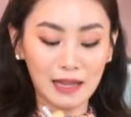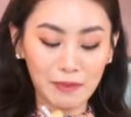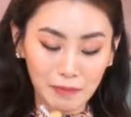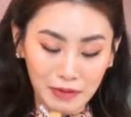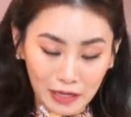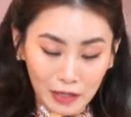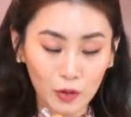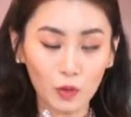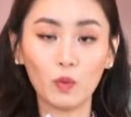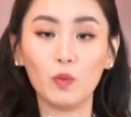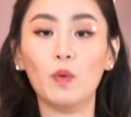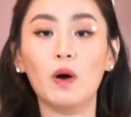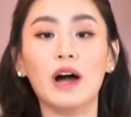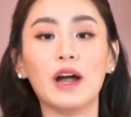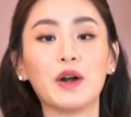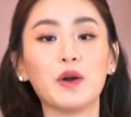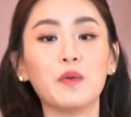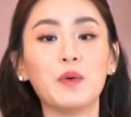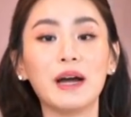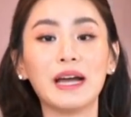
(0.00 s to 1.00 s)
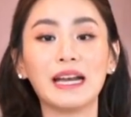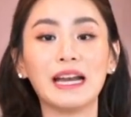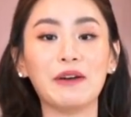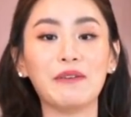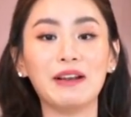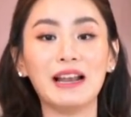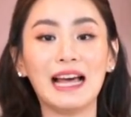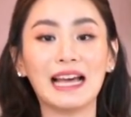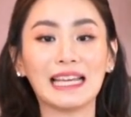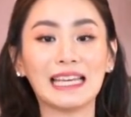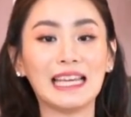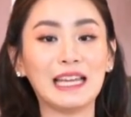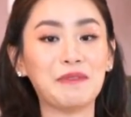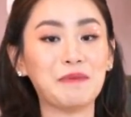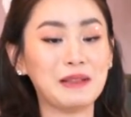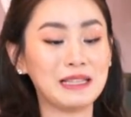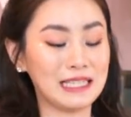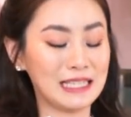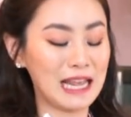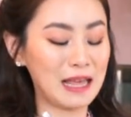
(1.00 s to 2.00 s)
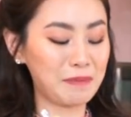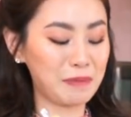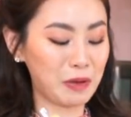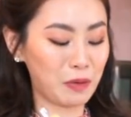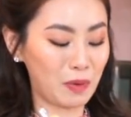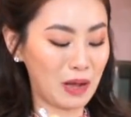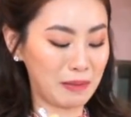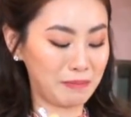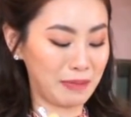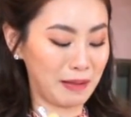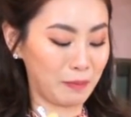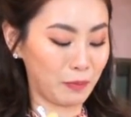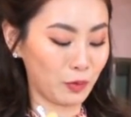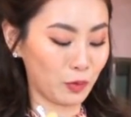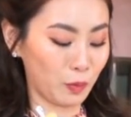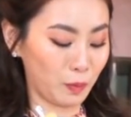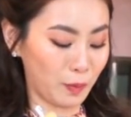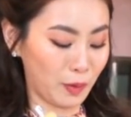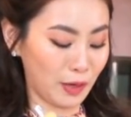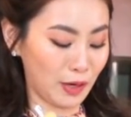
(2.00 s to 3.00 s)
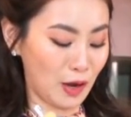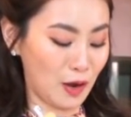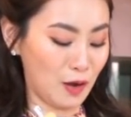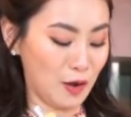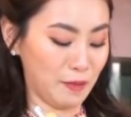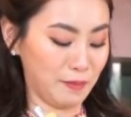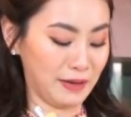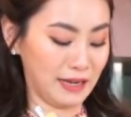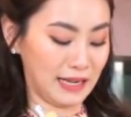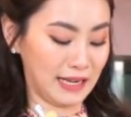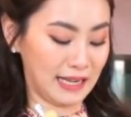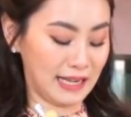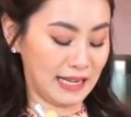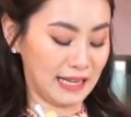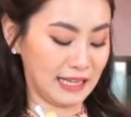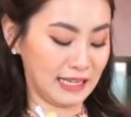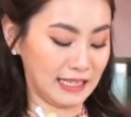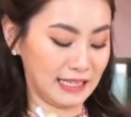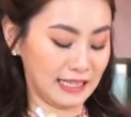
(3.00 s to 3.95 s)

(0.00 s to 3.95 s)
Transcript: จะได้มีถั่วด้วยนะเวลากินมันจะได้มีความแบบกรุบกรอบนะคะ